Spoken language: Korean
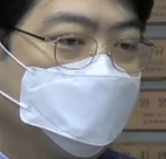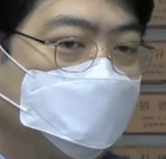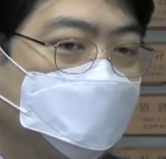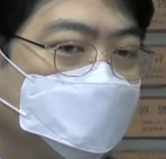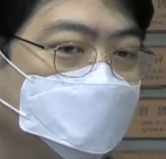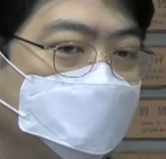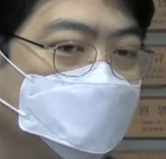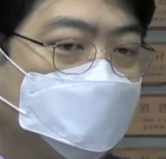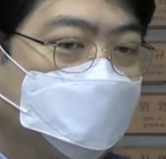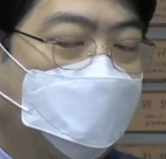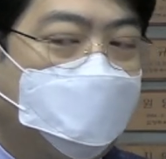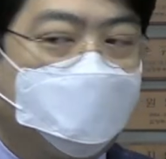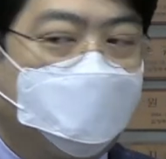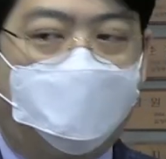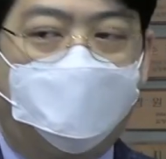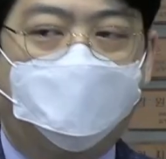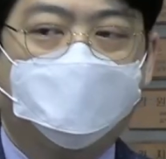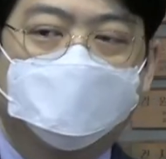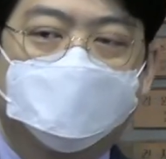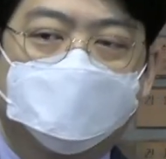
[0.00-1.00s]
내가
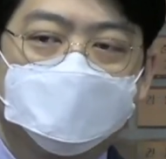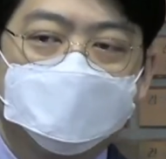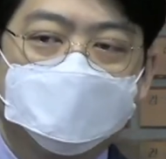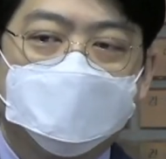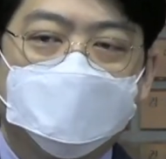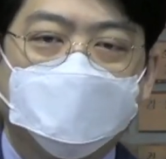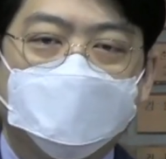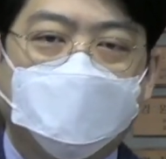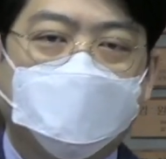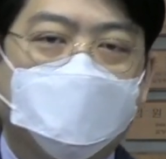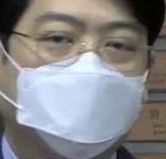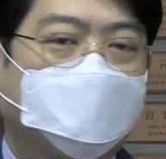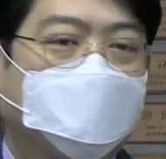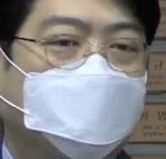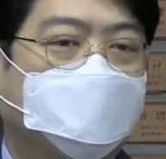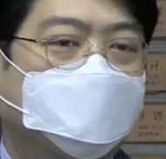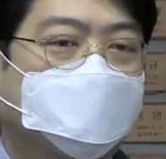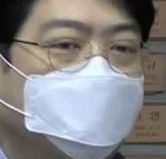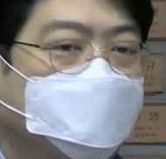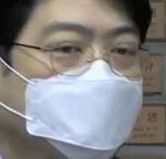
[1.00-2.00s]
겨우 준비나 해야
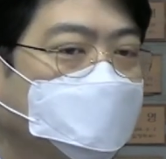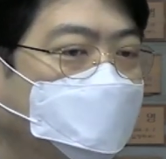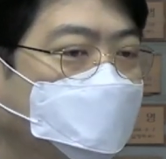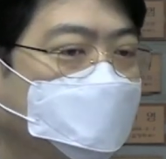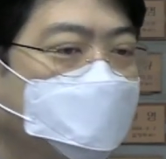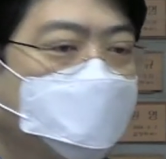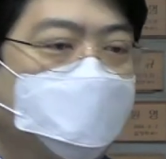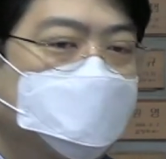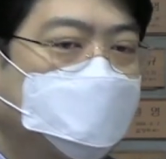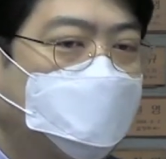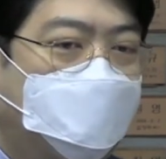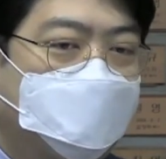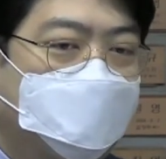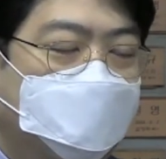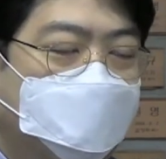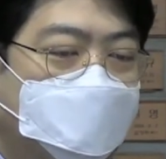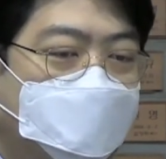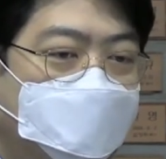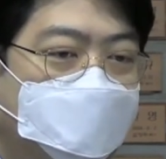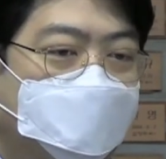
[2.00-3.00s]
되겠어. 이런 것이
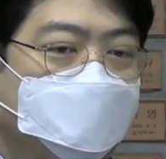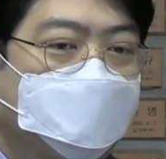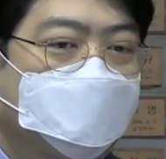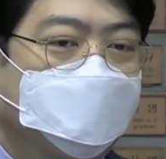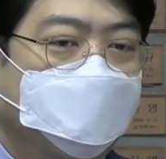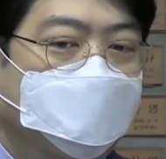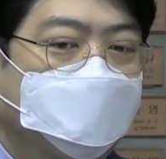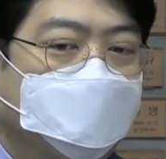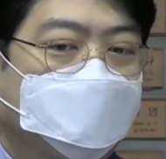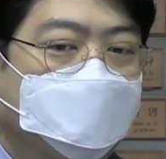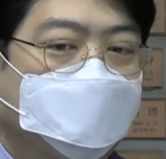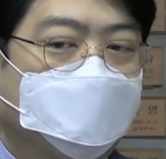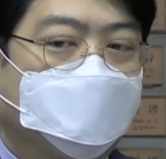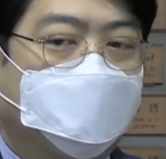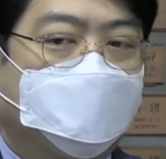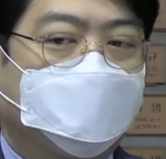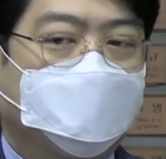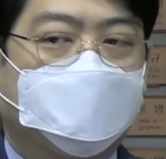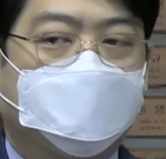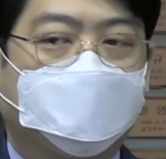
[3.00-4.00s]
아니라
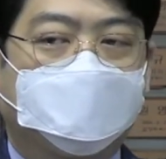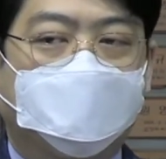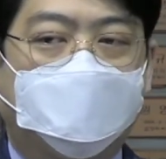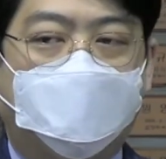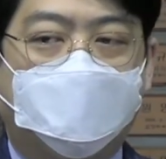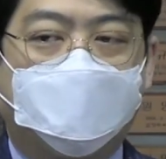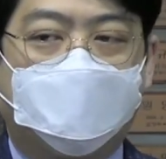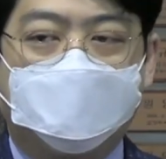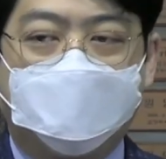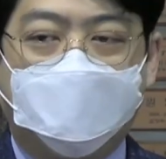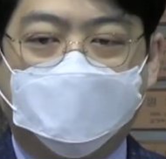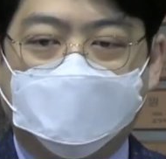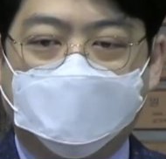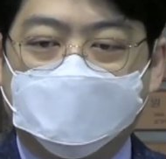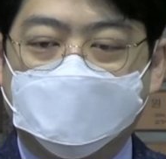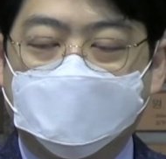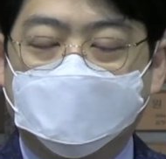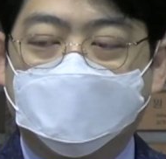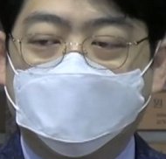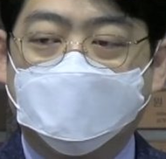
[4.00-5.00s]
하나님이 나에게
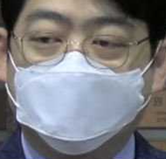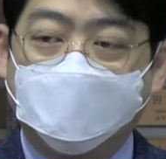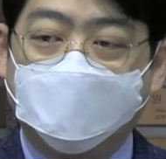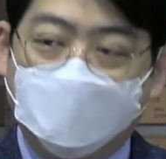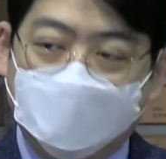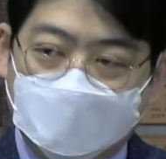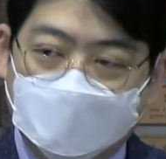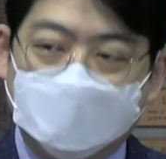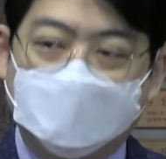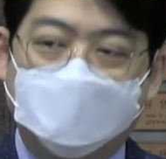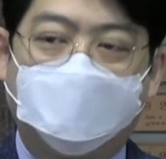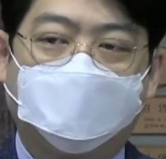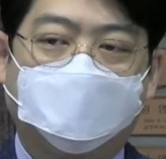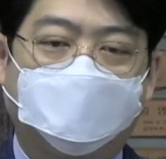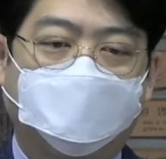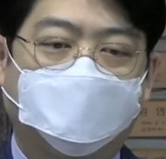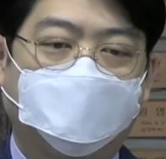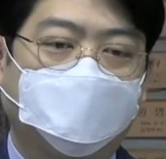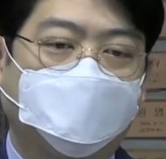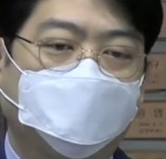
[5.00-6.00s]
맡기신 일을 털을
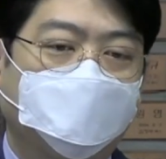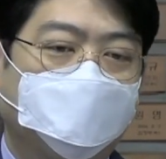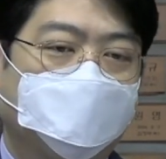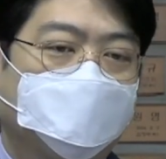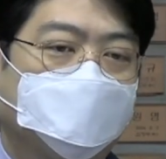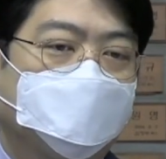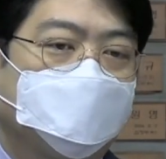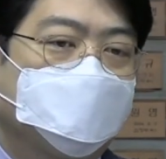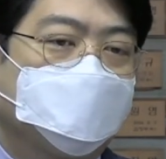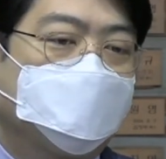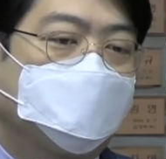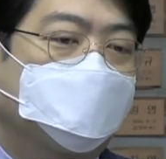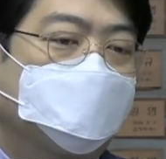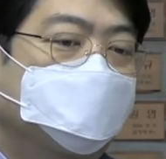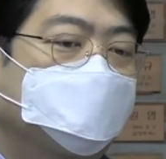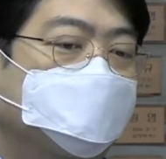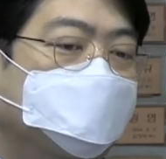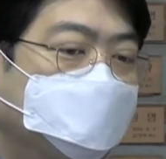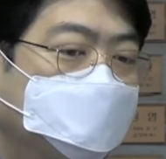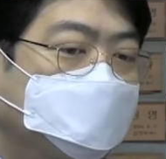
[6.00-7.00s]
닦고 이것을
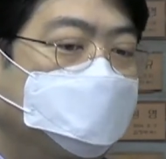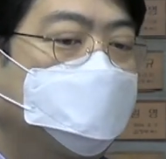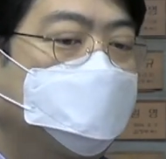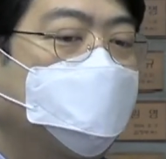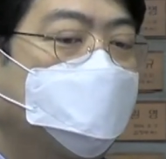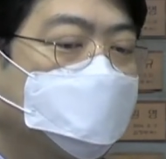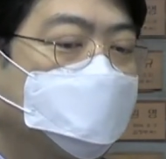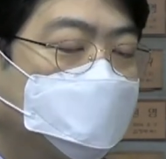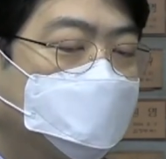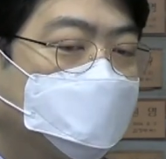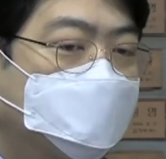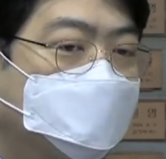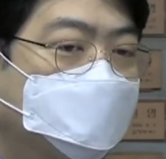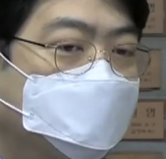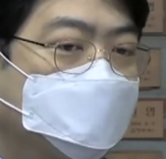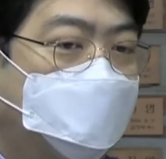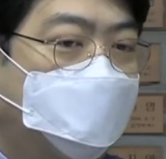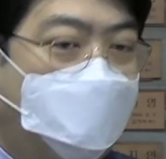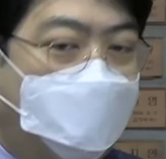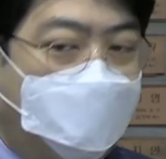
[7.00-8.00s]
준비하는 일이고
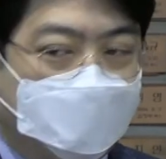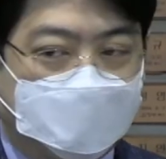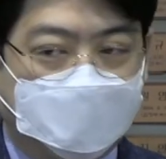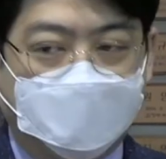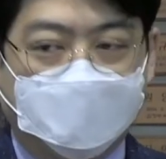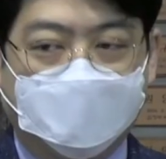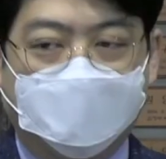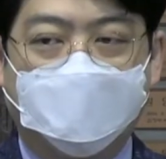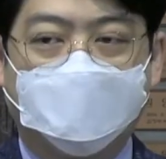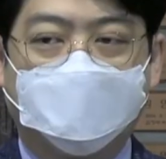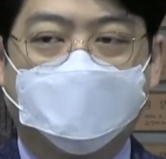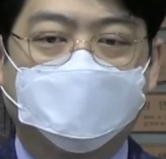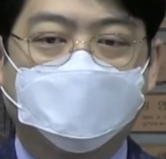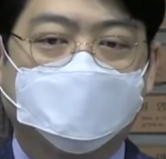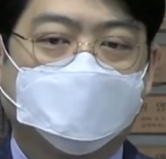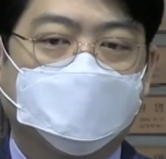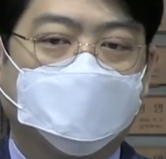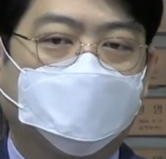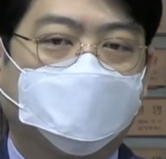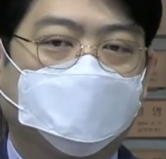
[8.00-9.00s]
내 아들에 대해
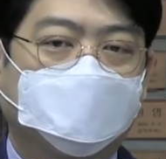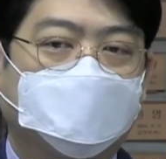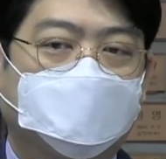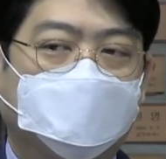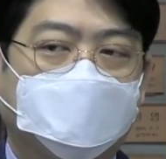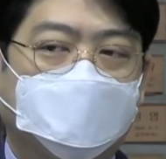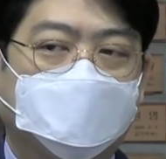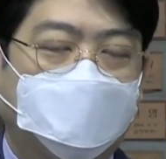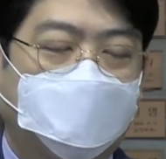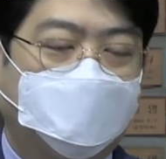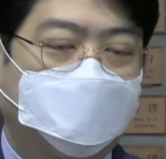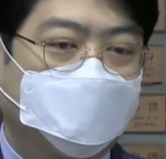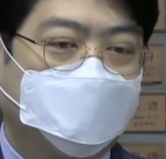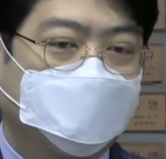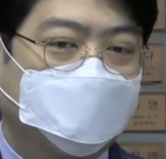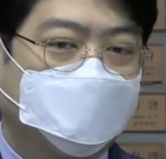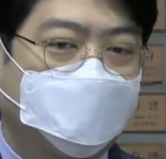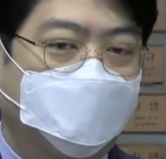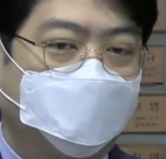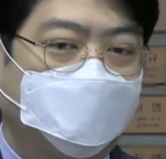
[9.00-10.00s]
이루실 것을
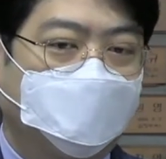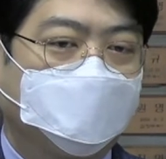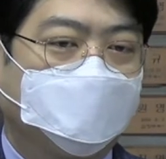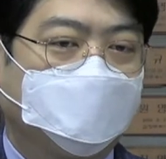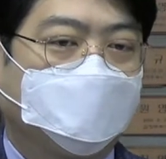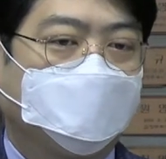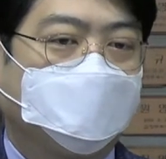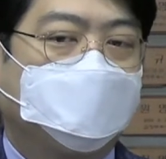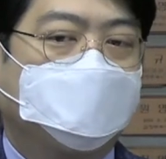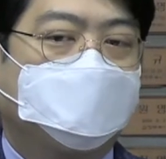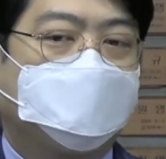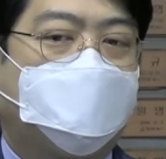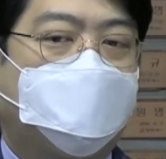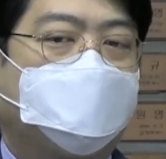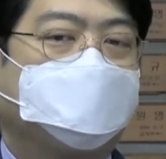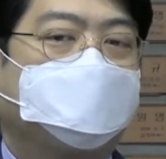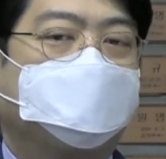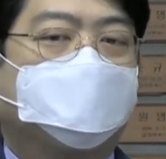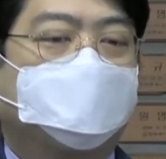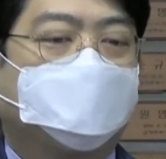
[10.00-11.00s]
기대하면서
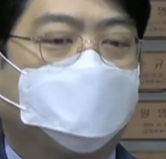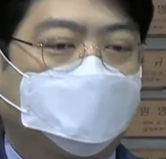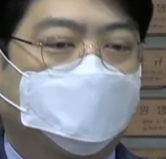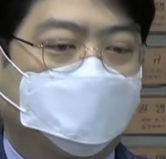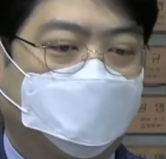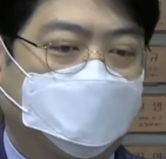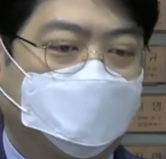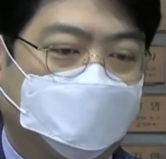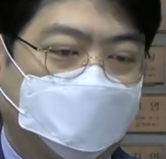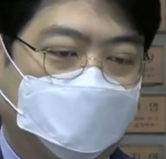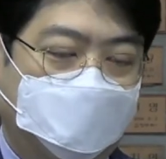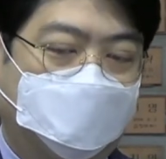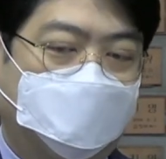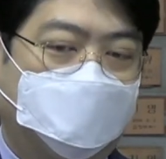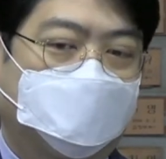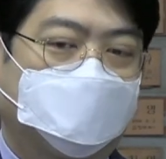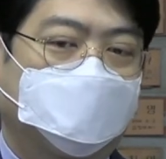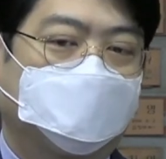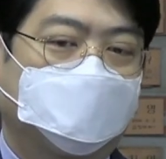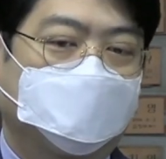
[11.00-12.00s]
마음으로 성장을 지어가는
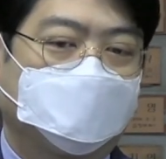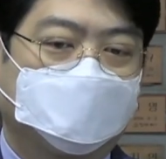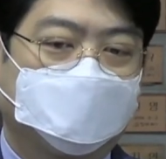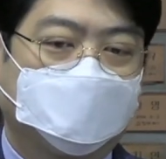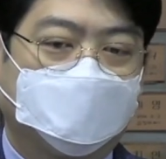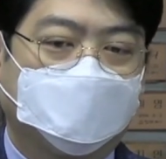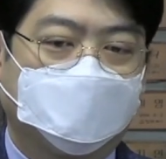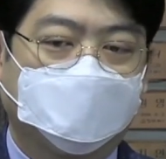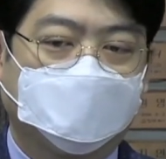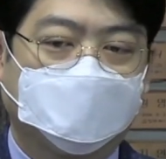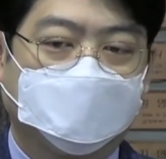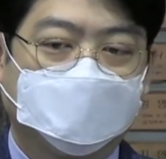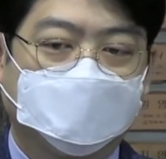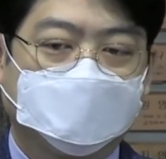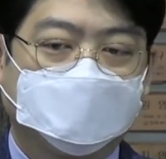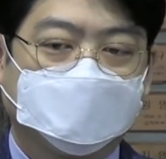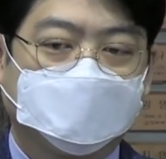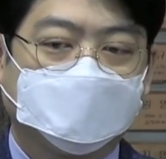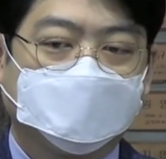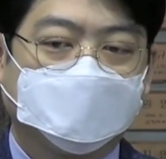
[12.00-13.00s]
것입니다.
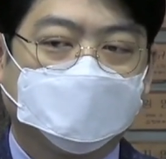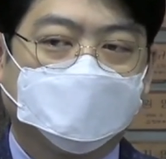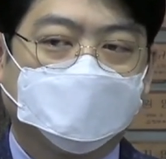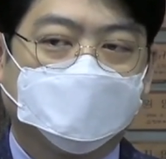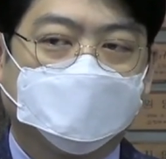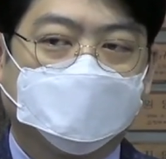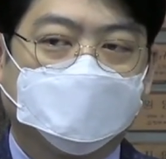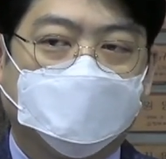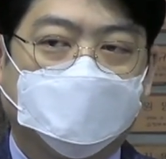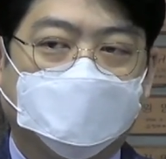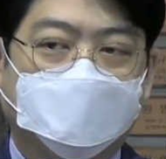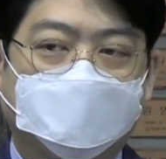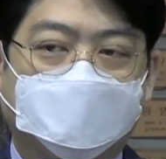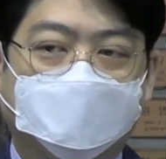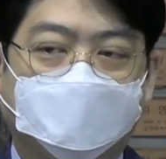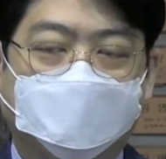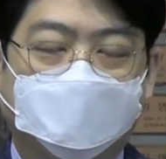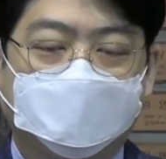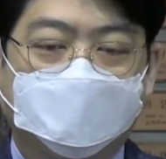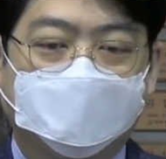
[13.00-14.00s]
사랑하는
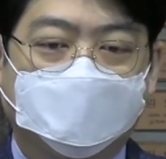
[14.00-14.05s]
여러분,